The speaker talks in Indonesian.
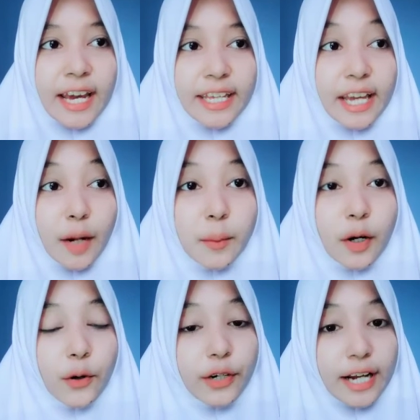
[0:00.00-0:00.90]
yang
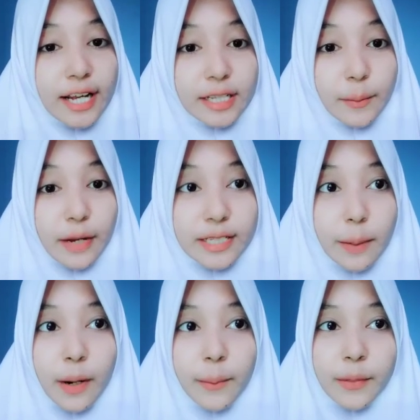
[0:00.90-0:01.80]
mengkode
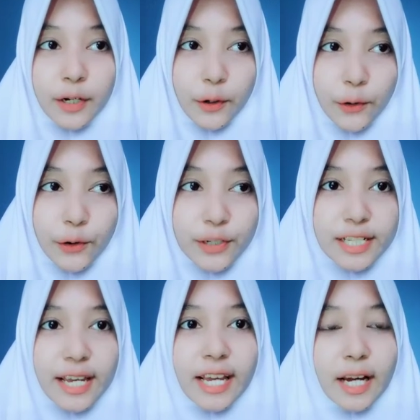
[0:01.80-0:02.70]
asam-asam amino
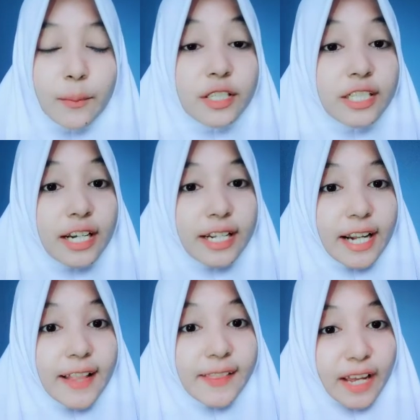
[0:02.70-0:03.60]
sehingga menjadi
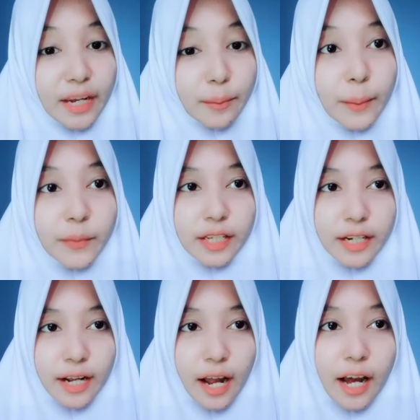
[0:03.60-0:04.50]
rantai
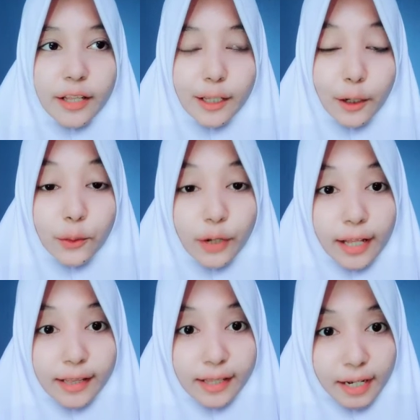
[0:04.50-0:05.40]
peptida atau
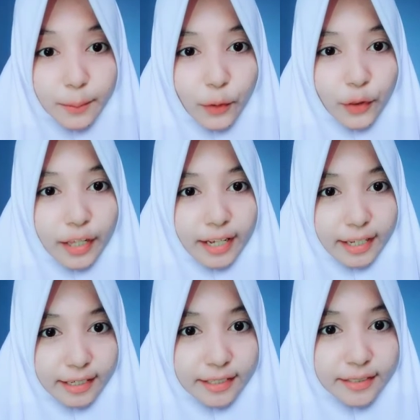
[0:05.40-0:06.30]
rantai
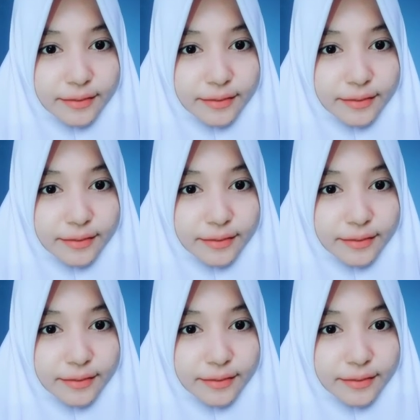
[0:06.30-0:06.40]
protein.